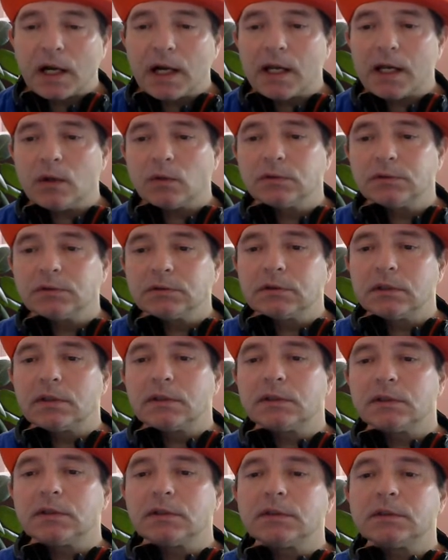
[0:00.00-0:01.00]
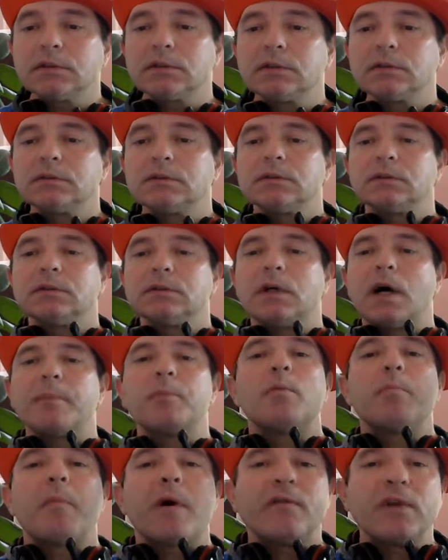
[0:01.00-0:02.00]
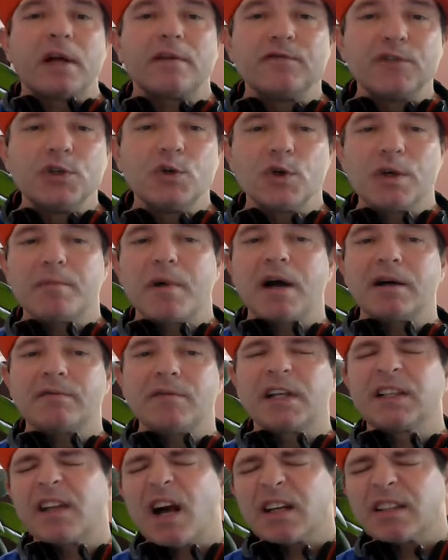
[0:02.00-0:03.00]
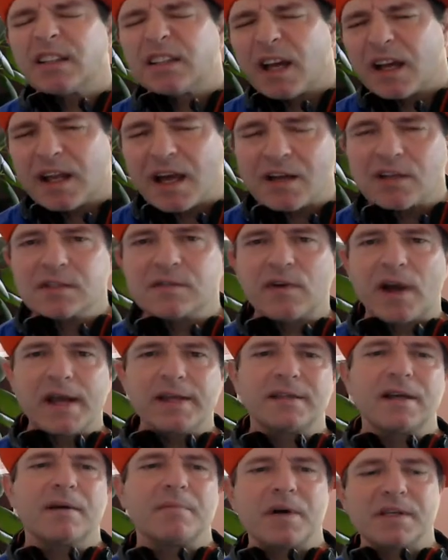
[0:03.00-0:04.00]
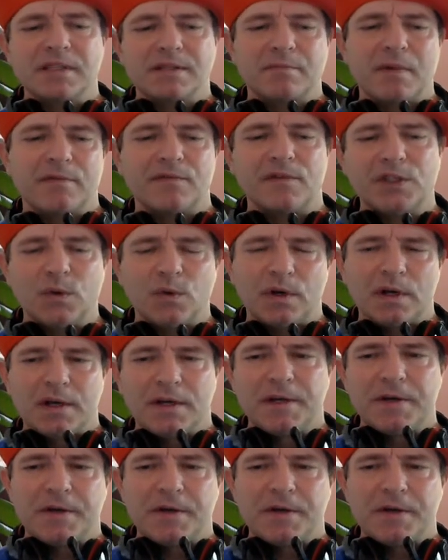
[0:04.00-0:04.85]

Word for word: Und äh, habe auch mal wieder ein Video gemacht, weil ich dachte, naja, ist Freitag, machst du mal ein Video.